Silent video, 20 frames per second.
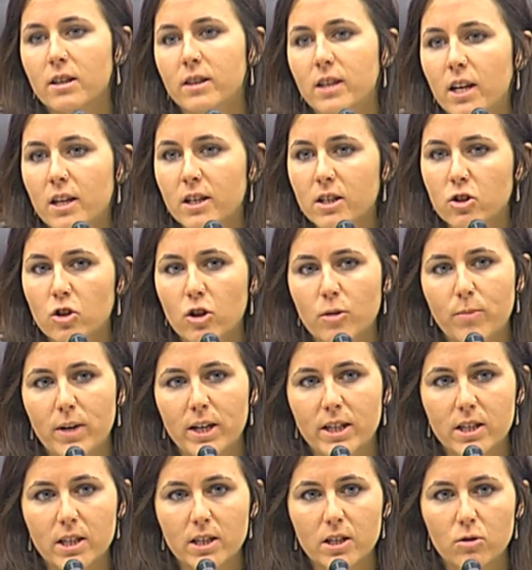del resto de
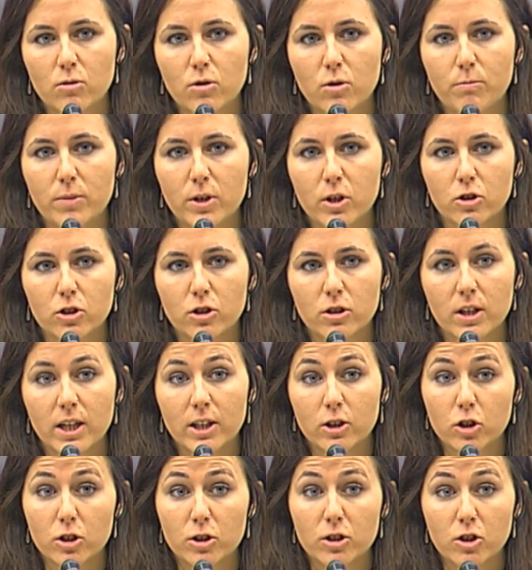países europeos.
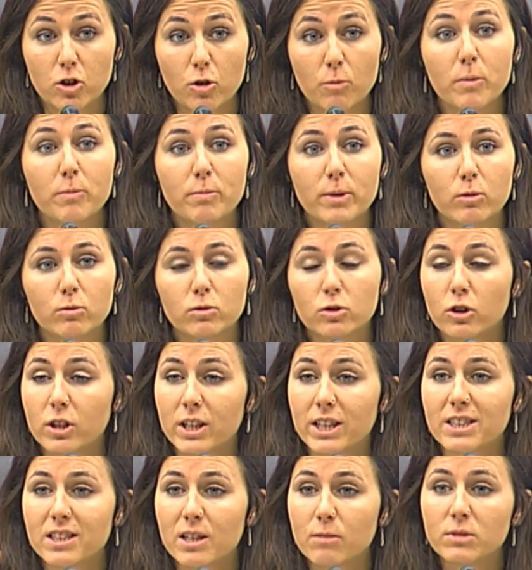Entonces yo me pregunto,
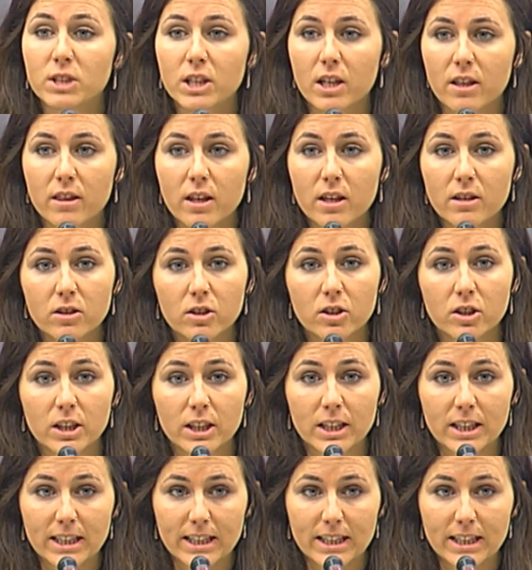¿qué estamos haciendo?